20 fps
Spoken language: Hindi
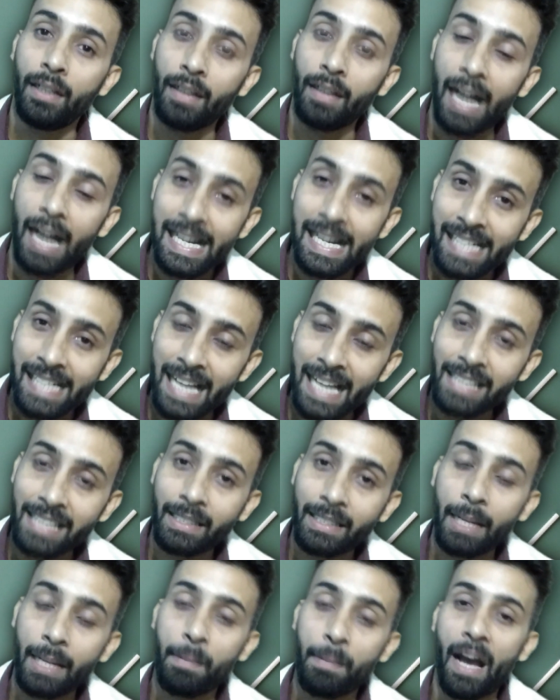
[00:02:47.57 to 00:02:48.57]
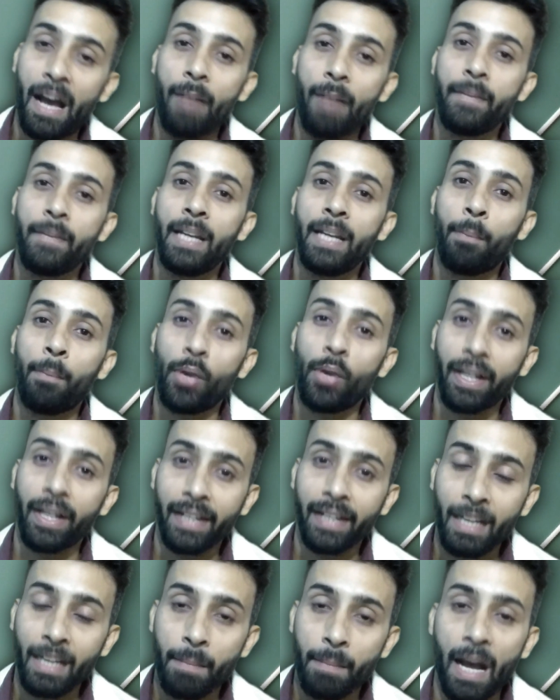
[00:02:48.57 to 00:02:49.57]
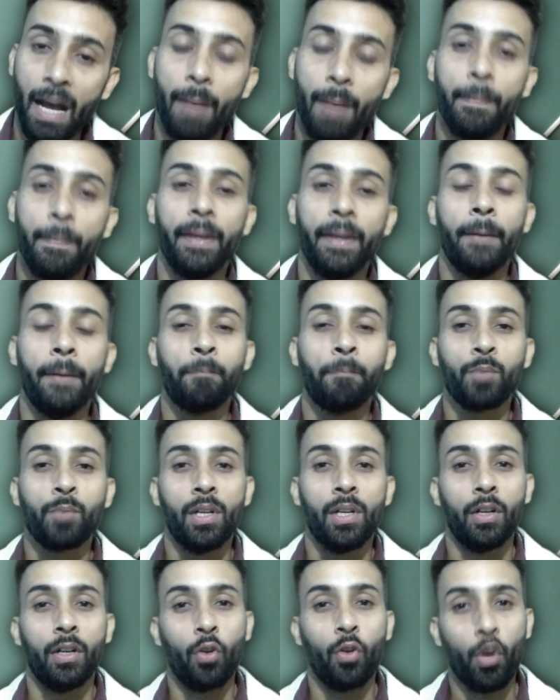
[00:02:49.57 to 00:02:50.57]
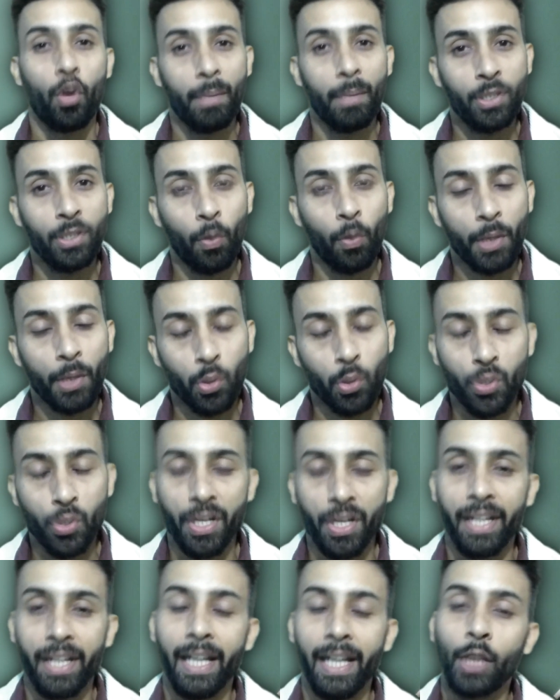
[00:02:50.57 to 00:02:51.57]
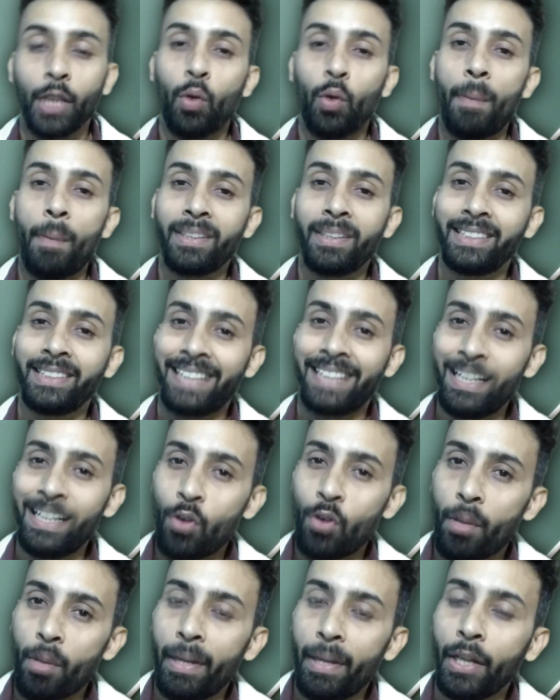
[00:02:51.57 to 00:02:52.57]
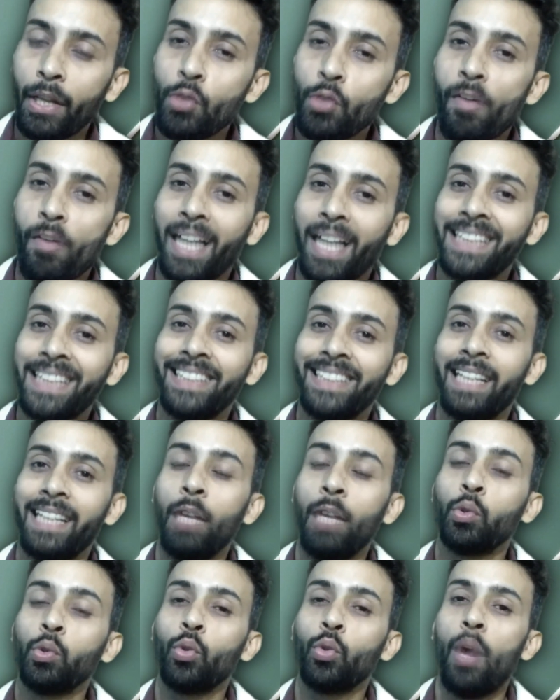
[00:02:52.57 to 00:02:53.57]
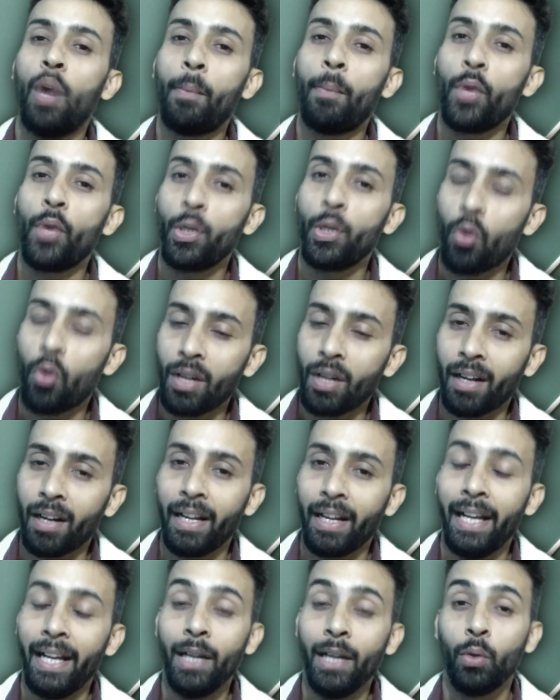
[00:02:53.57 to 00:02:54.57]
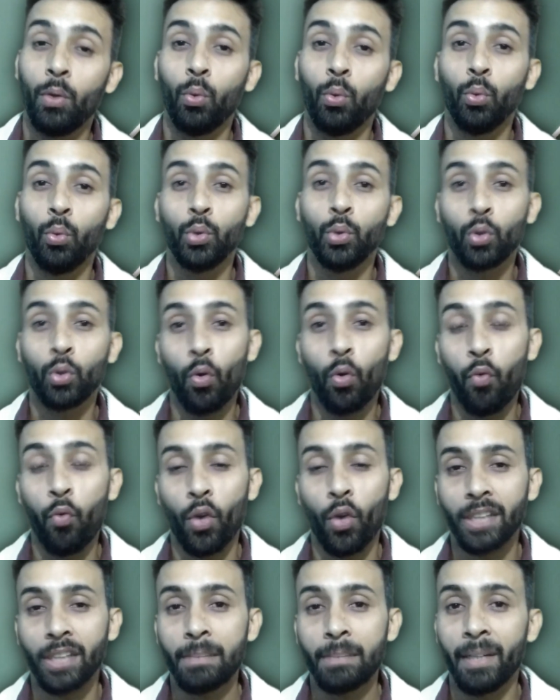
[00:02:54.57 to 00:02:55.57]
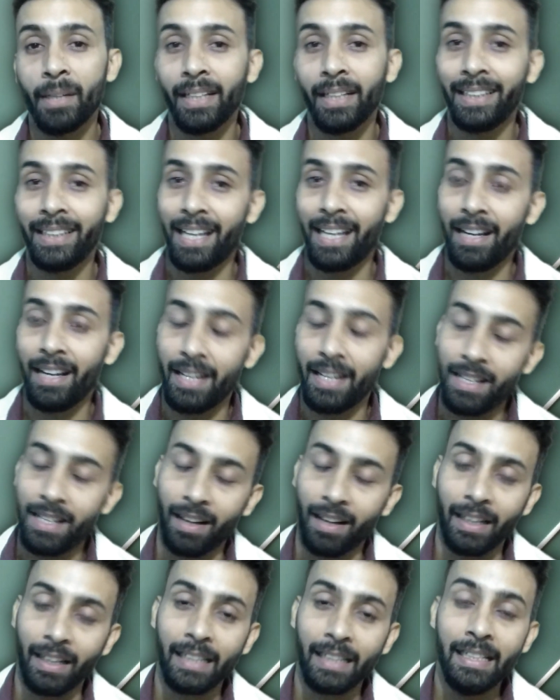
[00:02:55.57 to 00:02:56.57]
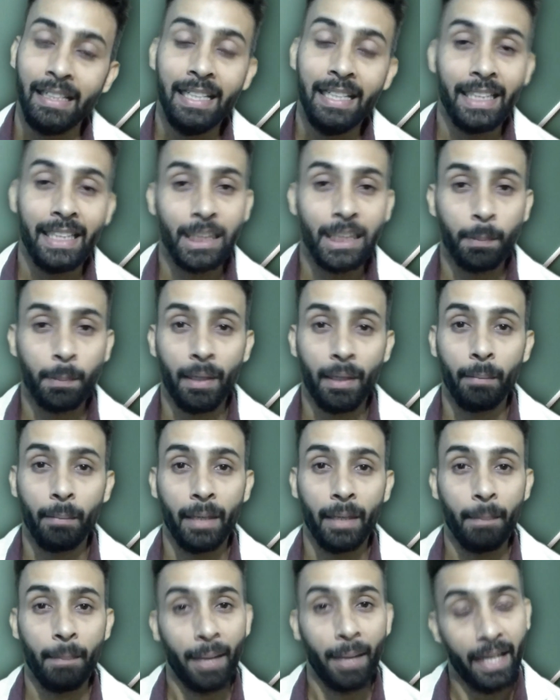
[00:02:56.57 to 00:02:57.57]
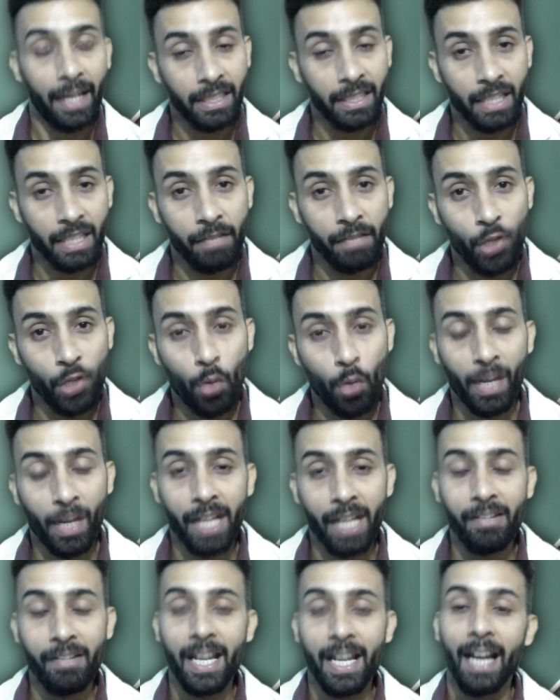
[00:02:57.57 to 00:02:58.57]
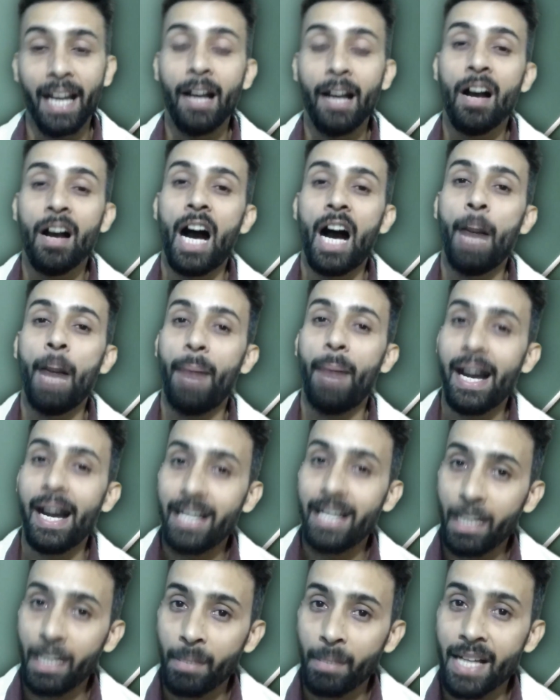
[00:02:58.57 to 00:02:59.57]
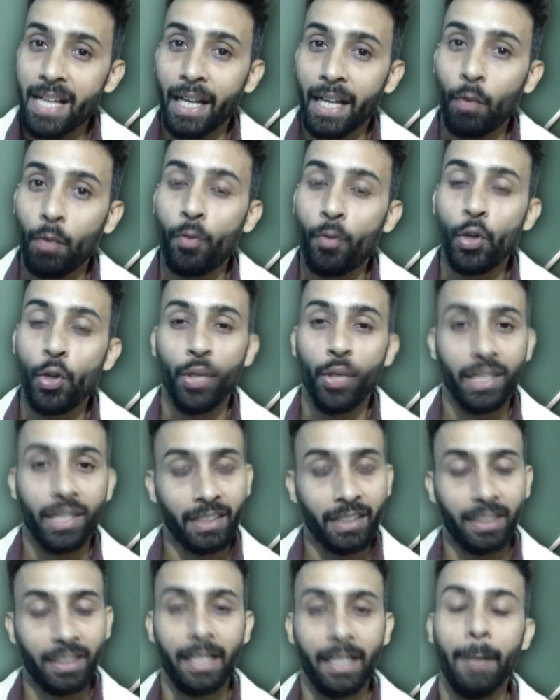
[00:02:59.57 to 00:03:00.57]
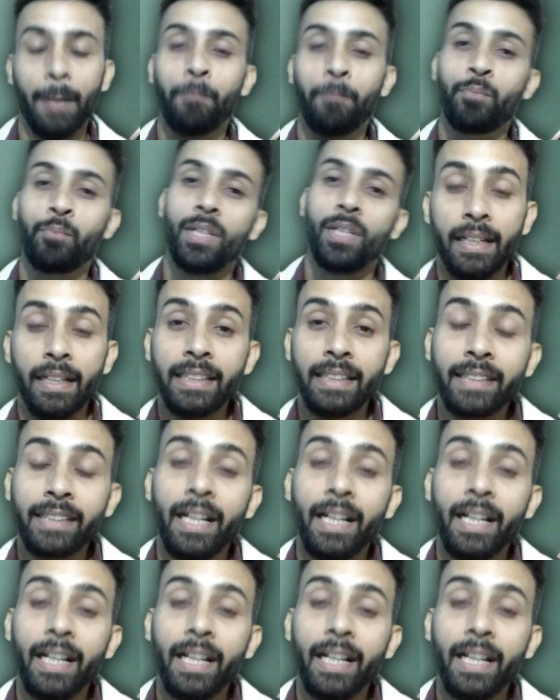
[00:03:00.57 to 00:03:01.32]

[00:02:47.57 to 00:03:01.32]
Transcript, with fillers: आई टी के बिहाव पे या पॉलिटेक्निक के बिहाव पे गवर्नमेंट जॉब की सोच रहे हैं तो वहाँ पर स्टेट गवर्नमेंट की जो वैकेंसीज हैं उसको आपको इग्नोर करना है उसको फोकस में रखकर तैयारी नहीं करनी इस पर मैंने पहले से ही वीडियो बनाई हुई है आप आई लिंक में जाके वो वीडियो देख सकते हैं इसके